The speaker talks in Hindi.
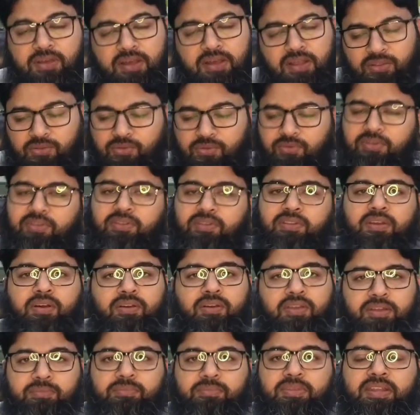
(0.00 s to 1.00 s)
आल्दो के
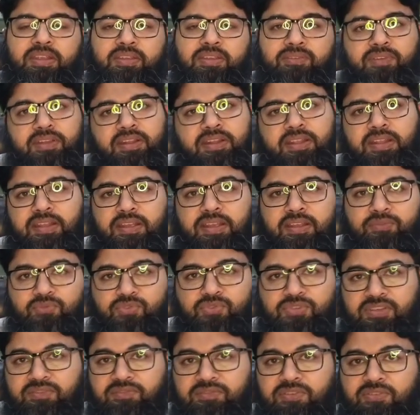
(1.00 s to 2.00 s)
ऑयल भी लिक्विड है लेकिन
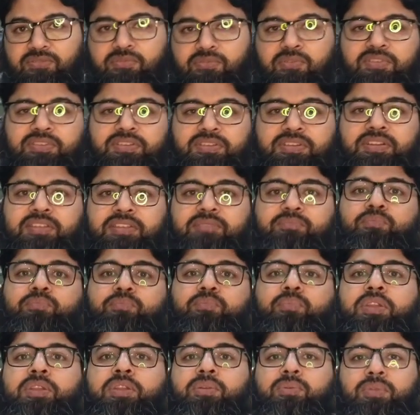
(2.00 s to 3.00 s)
उसकी विस्कोसिटी
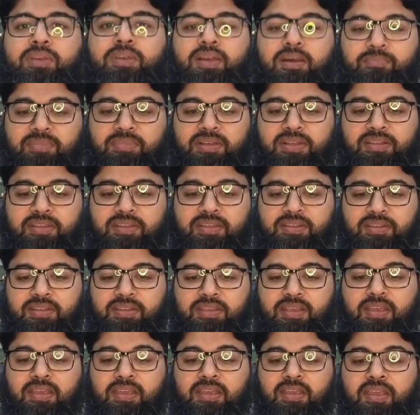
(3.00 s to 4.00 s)
बिल्कुल कम कर
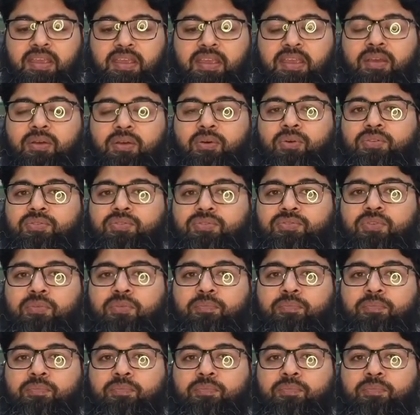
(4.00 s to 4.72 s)
देती है और